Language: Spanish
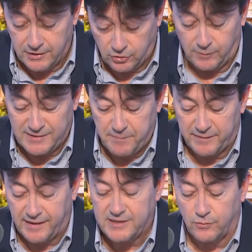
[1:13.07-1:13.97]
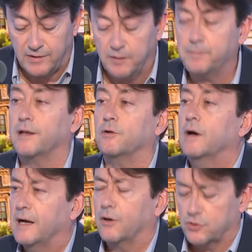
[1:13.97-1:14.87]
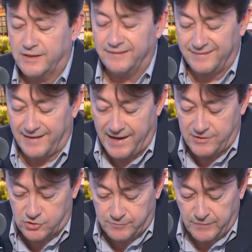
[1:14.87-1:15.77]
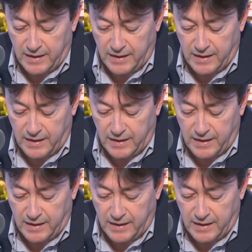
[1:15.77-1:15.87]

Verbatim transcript: donde vas a empezar a estudiar piano a los 15 años.